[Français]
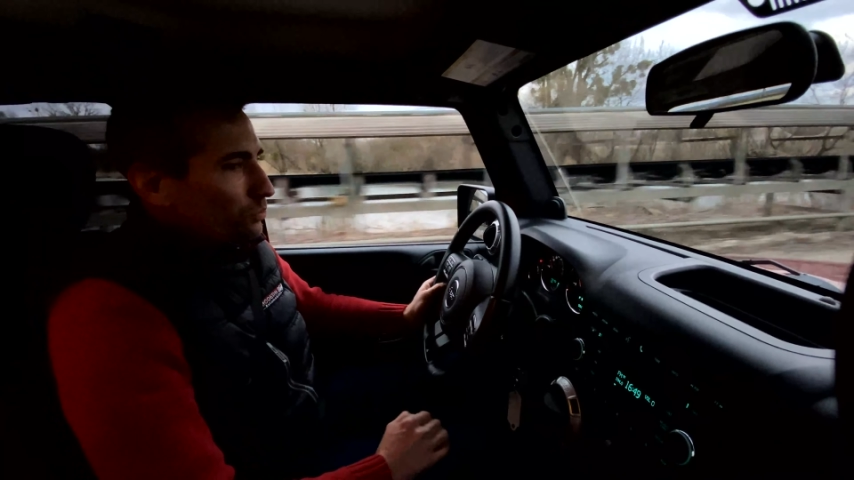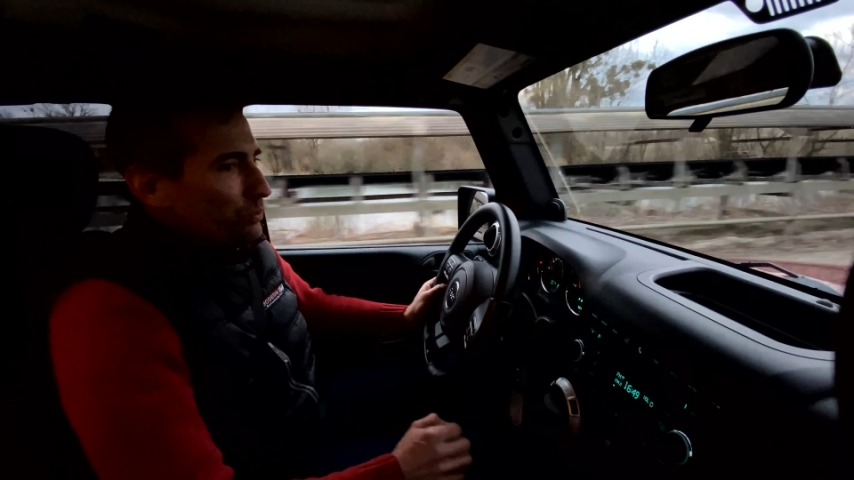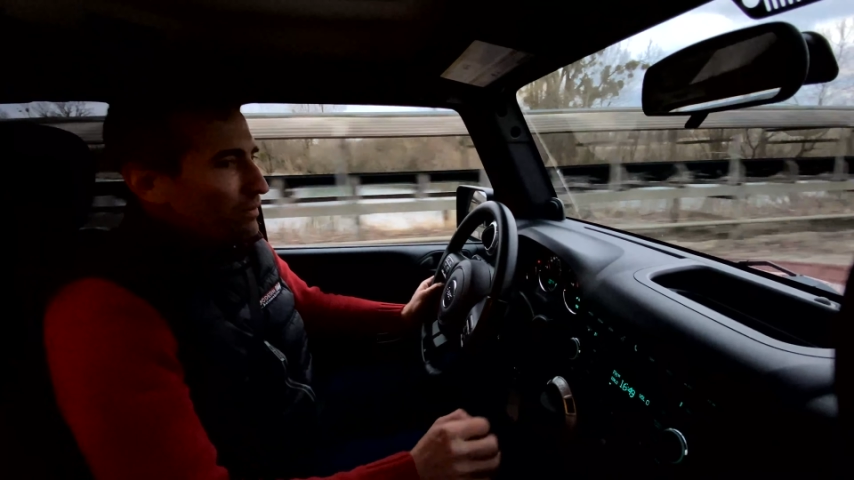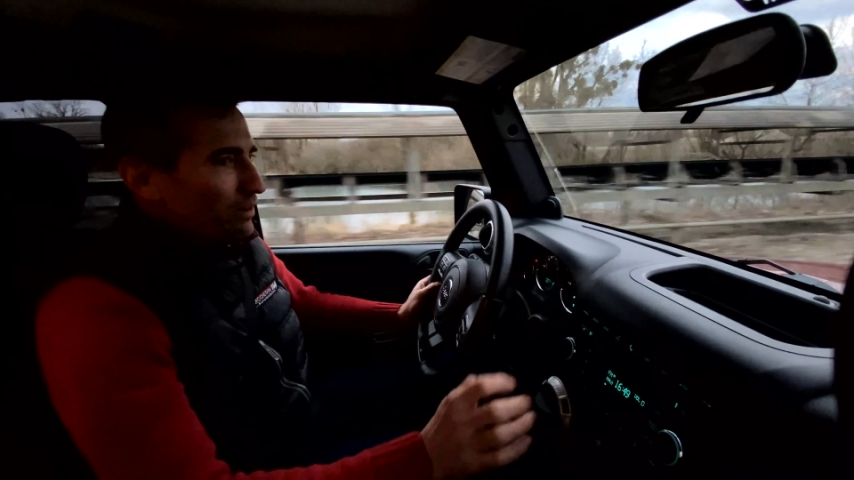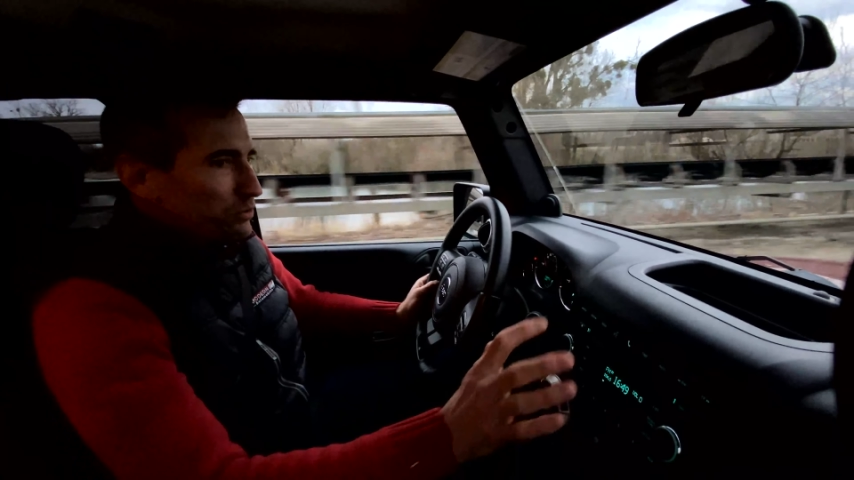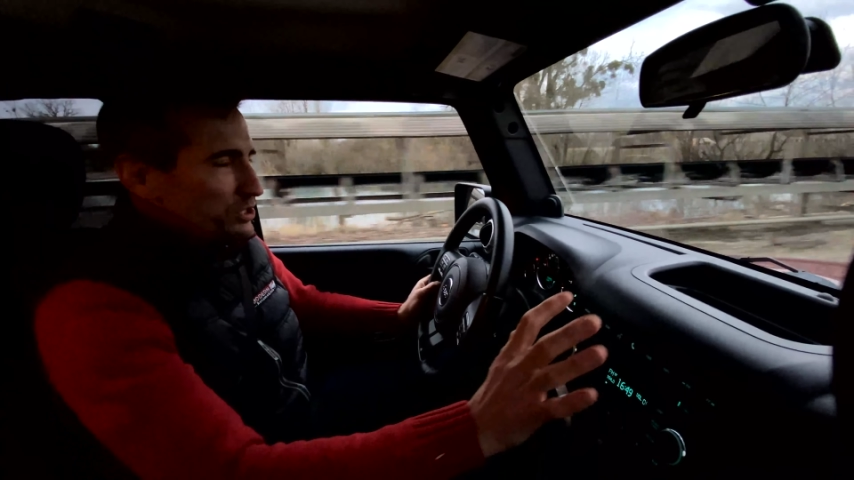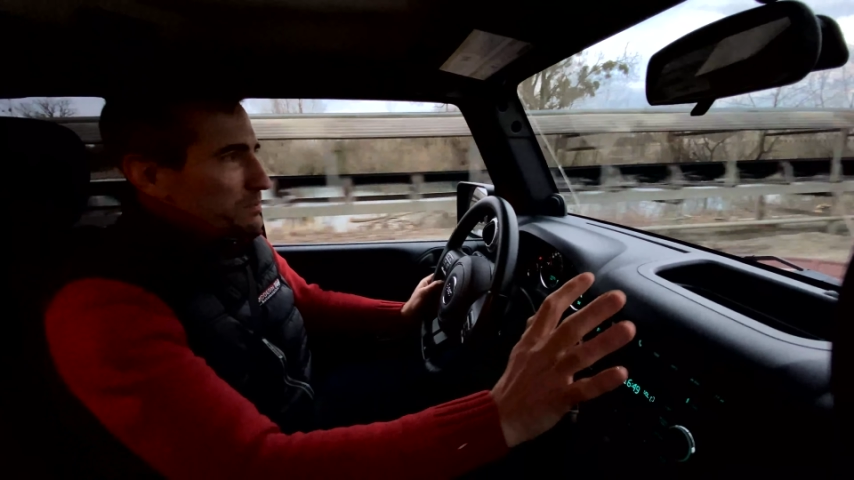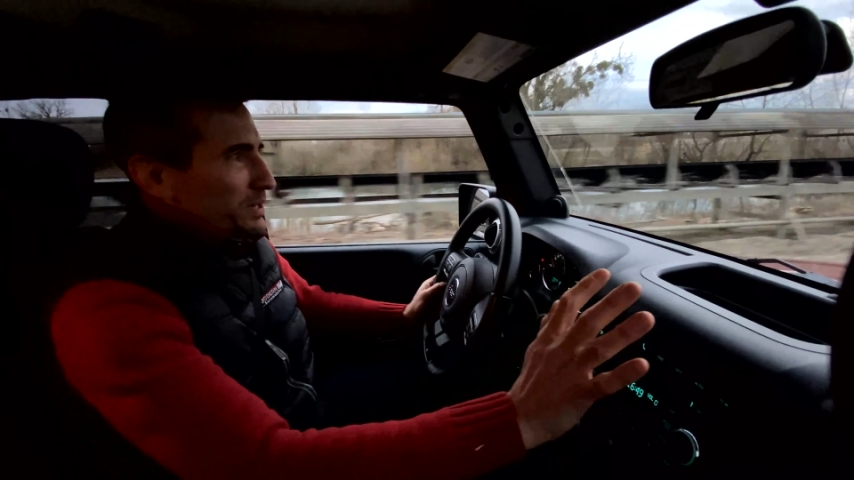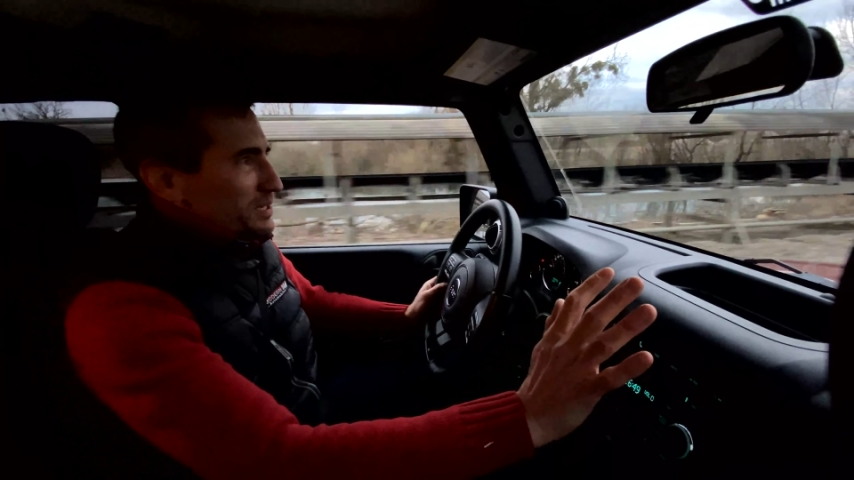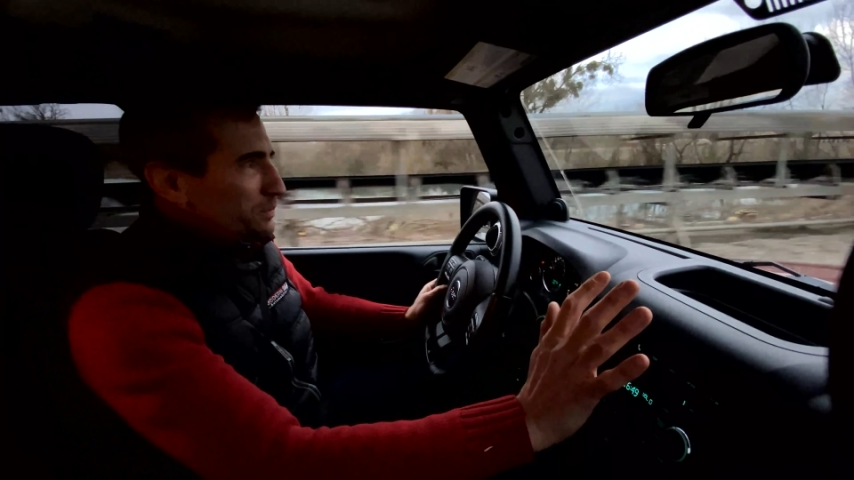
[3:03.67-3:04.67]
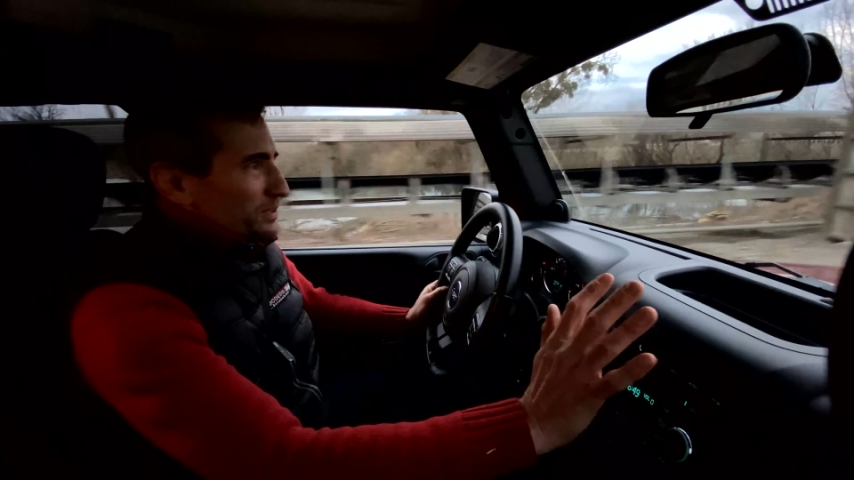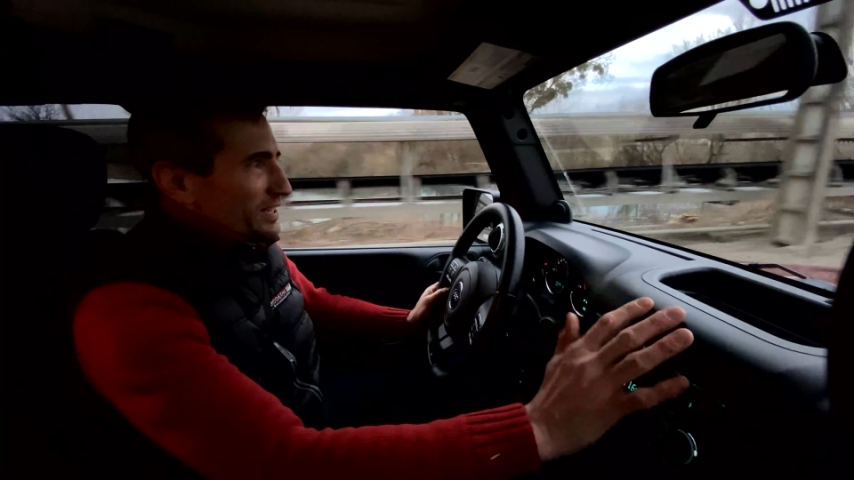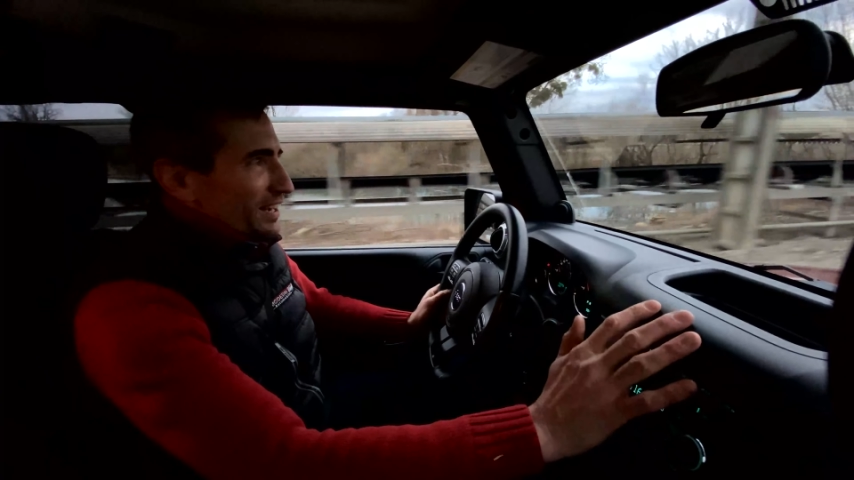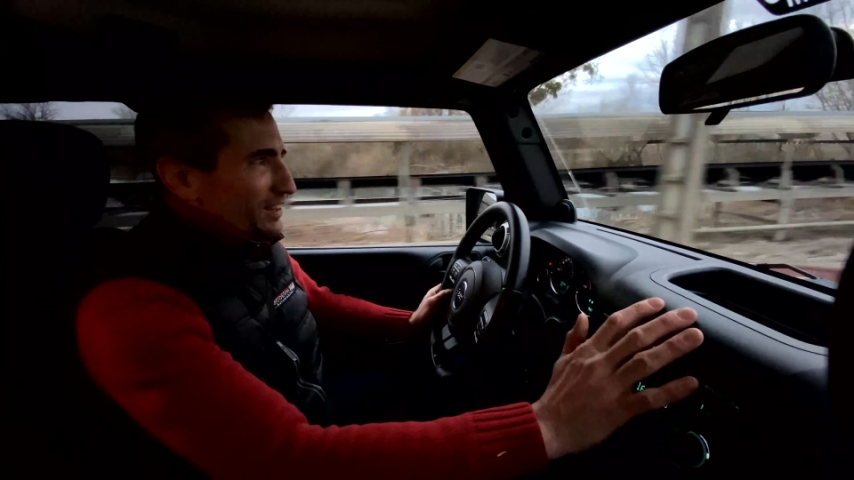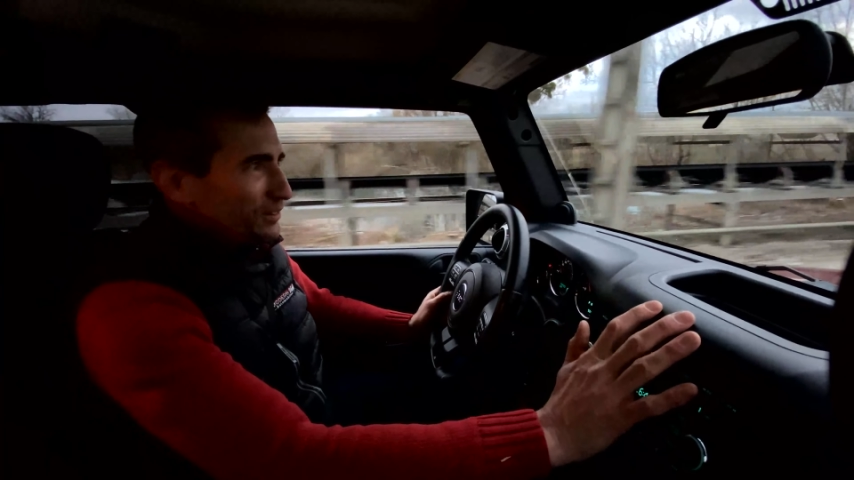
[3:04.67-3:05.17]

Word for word: avoir le GPS, donc celle-là